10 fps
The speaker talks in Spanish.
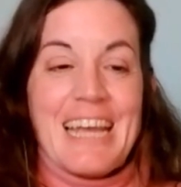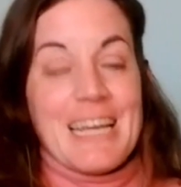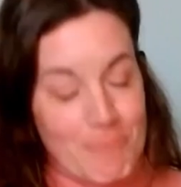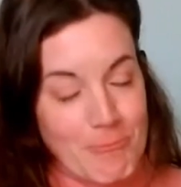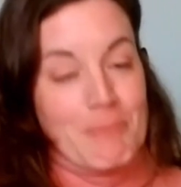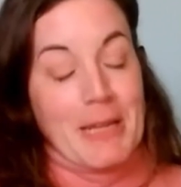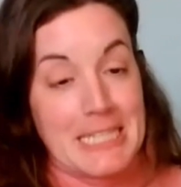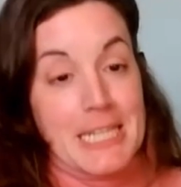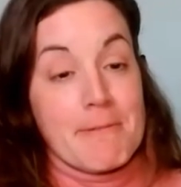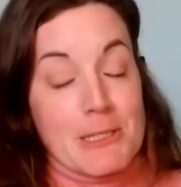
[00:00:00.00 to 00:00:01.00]
Eh,
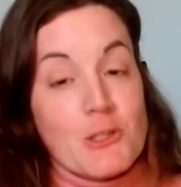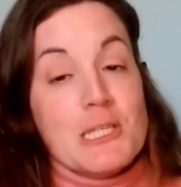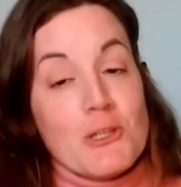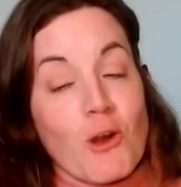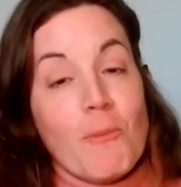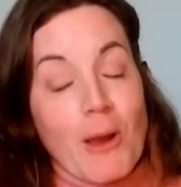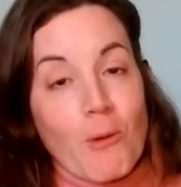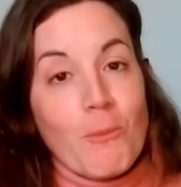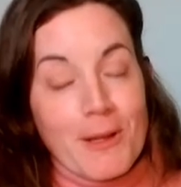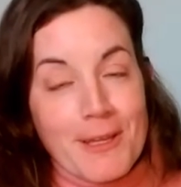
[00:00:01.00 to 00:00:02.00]
Cristina Basols es lo que me ha
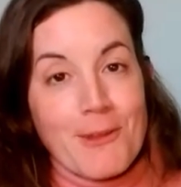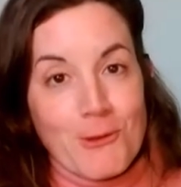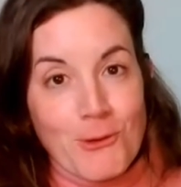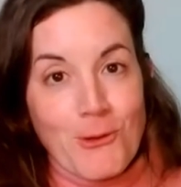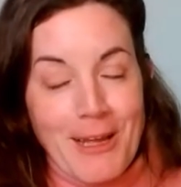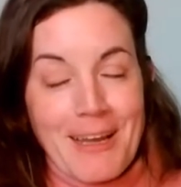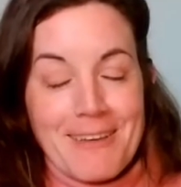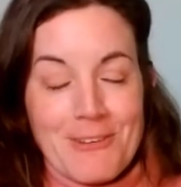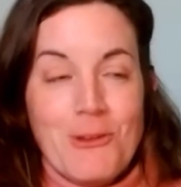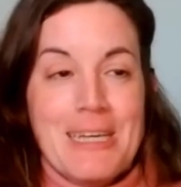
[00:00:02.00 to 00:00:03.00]
acompañado
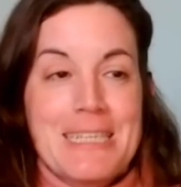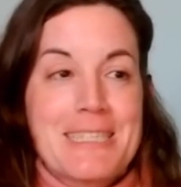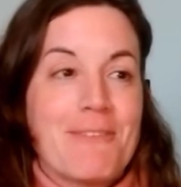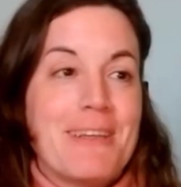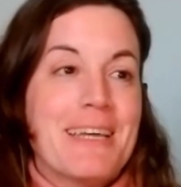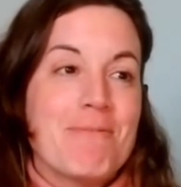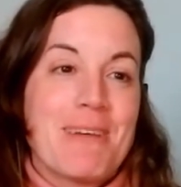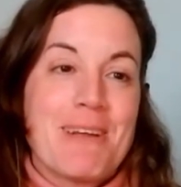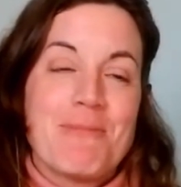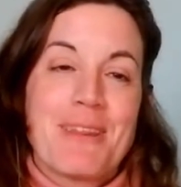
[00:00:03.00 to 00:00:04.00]
toda, toda esta vida,
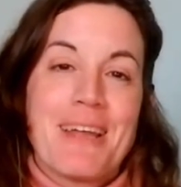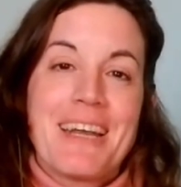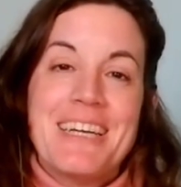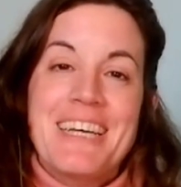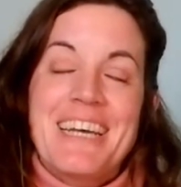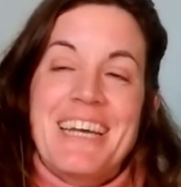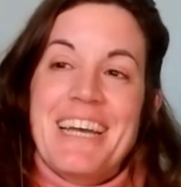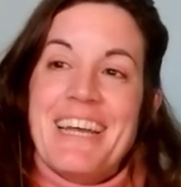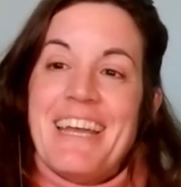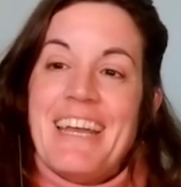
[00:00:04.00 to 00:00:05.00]
para empezar.
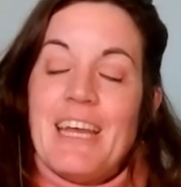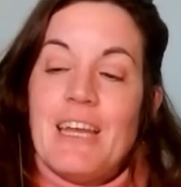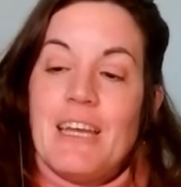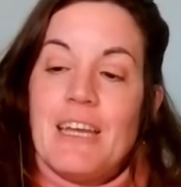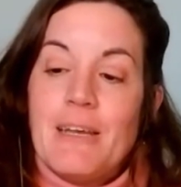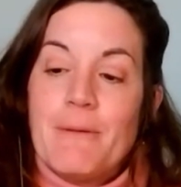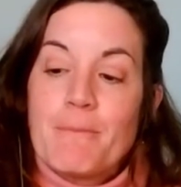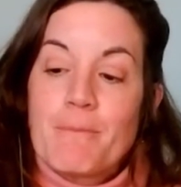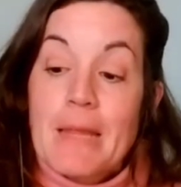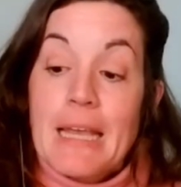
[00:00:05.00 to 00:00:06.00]
Y
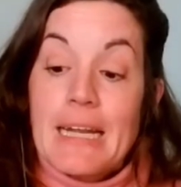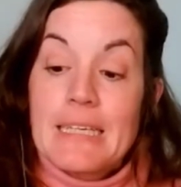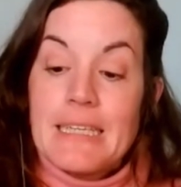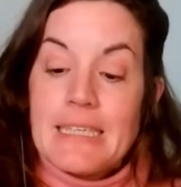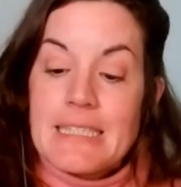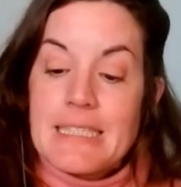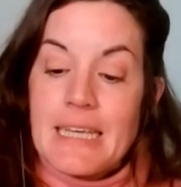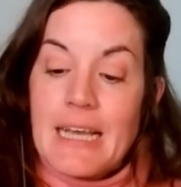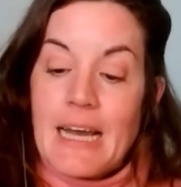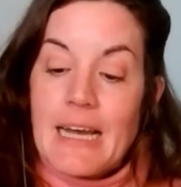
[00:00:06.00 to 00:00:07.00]

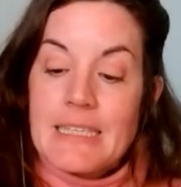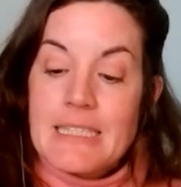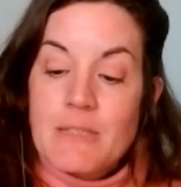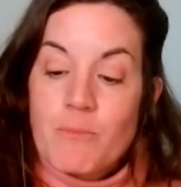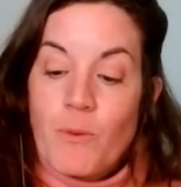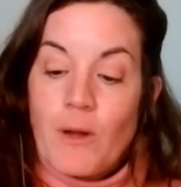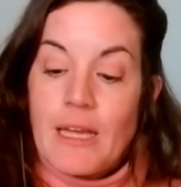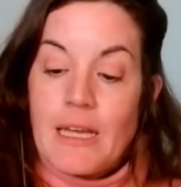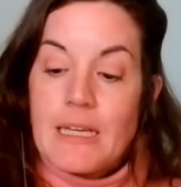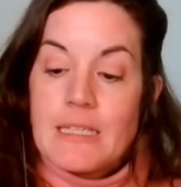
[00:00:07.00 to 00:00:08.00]
características,
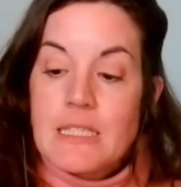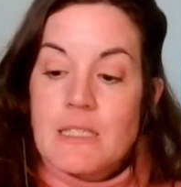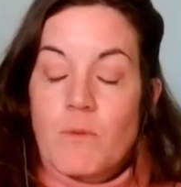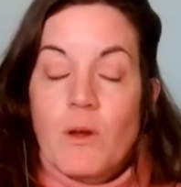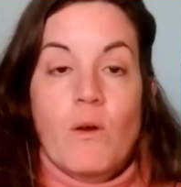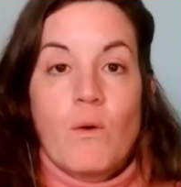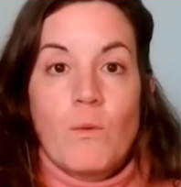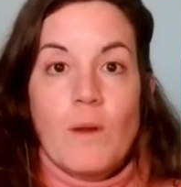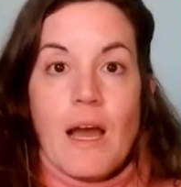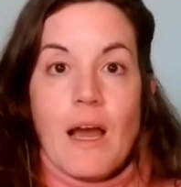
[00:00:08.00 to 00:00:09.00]
pues, bueno,
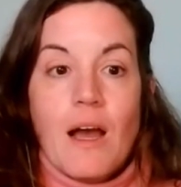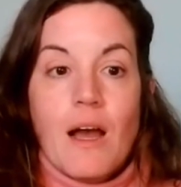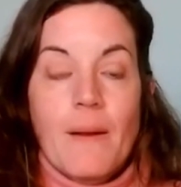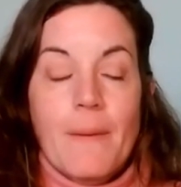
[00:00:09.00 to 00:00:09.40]
una,